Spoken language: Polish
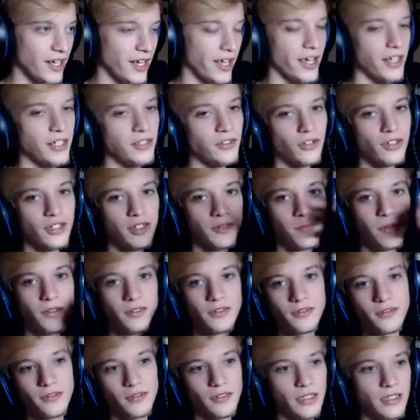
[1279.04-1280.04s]
Ej, no chyba
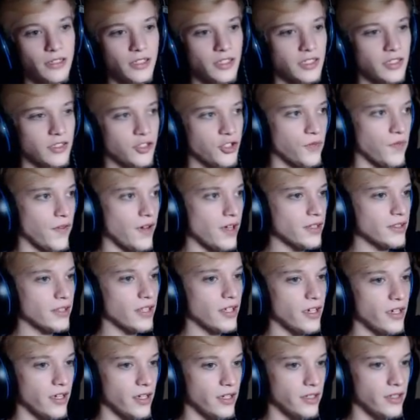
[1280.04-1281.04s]
jest czwarta
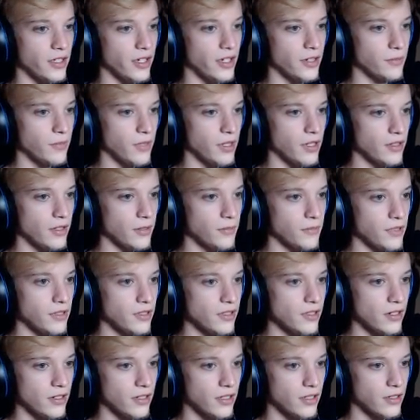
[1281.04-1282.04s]
AM, a nam
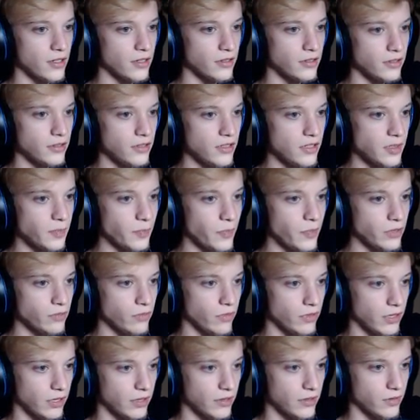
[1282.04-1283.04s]
energia nadal nie
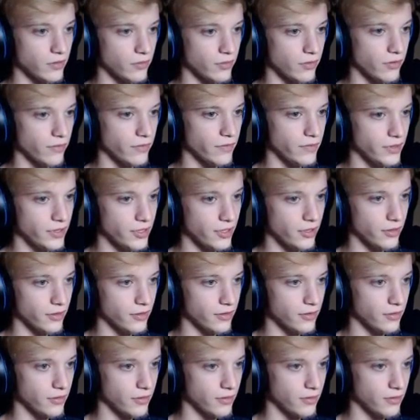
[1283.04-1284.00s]
spadła tak całkowicie.